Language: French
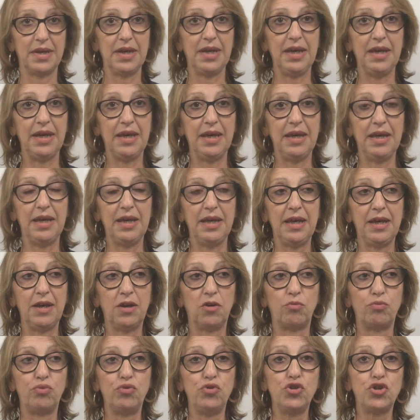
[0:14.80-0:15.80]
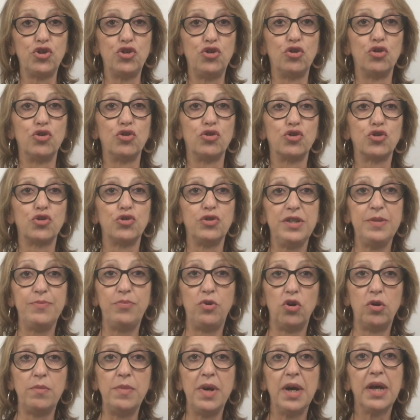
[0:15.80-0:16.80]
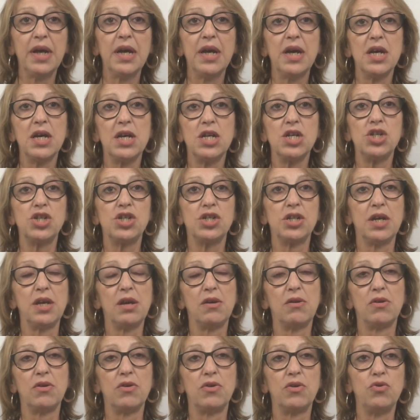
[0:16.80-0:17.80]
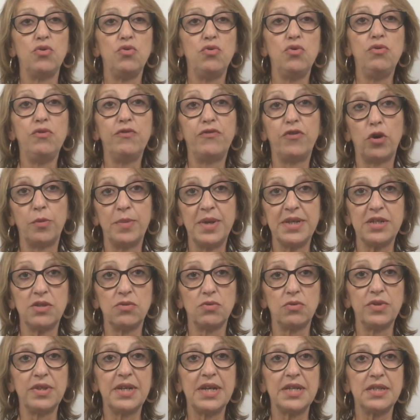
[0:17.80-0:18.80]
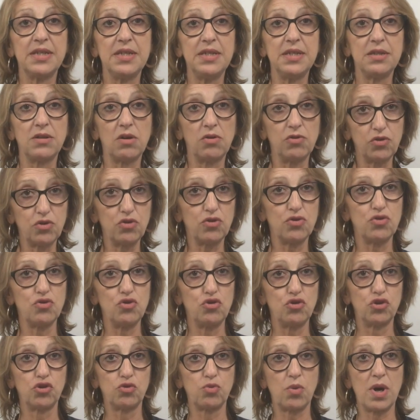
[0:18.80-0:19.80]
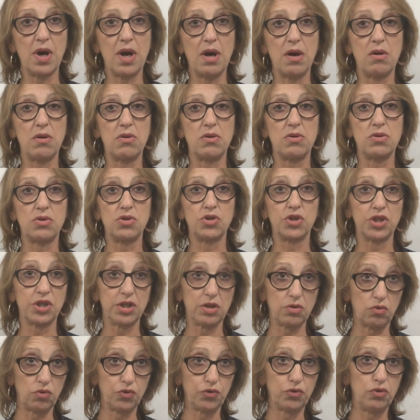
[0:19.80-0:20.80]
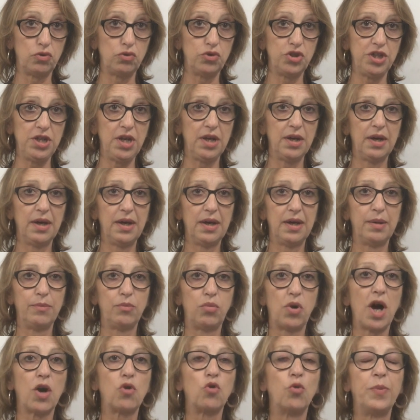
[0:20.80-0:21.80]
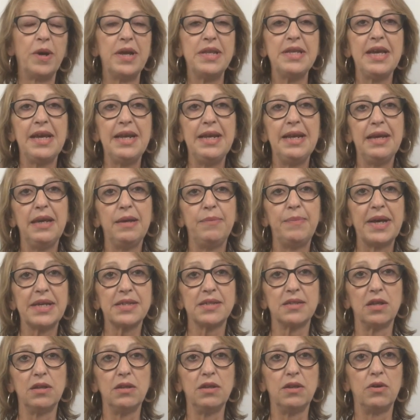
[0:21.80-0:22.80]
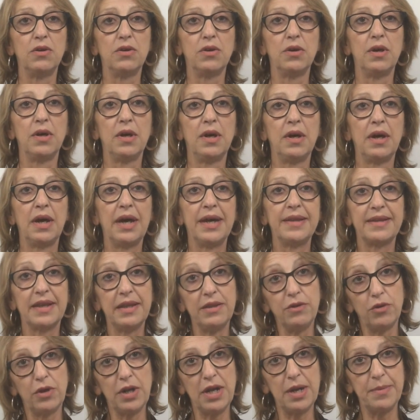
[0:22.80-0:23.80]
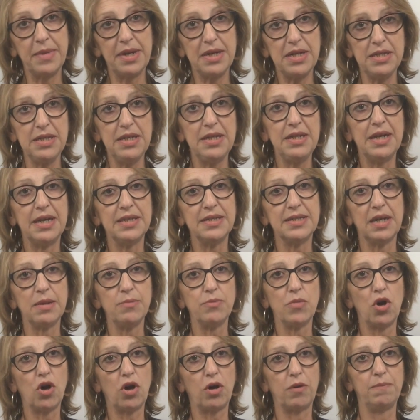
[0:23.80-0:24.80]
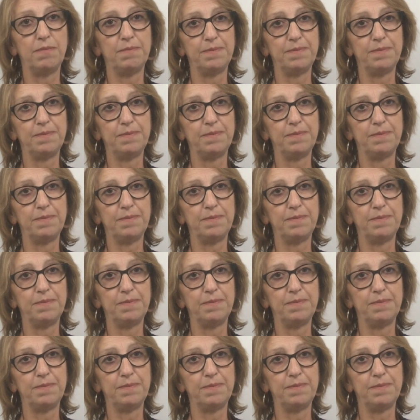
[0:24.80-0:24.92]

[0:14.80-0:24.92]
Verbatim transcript: Et en plus de ce diplôme, j'ai eu une formation d'assistante de soins en gérontologie pour accompagner les personnes atteintes de la maladie d'Alzheimer.